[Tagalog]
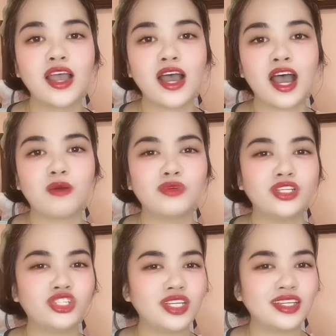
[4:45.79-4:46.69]
Uh, may
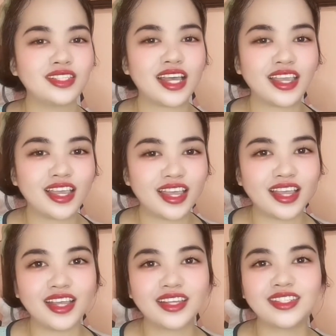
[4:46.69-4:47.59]

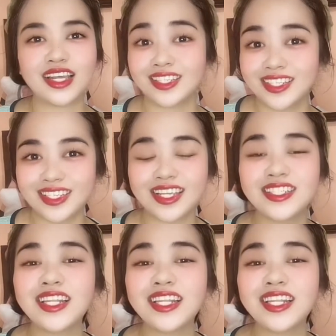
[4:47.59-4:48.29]
GSIS, SSS,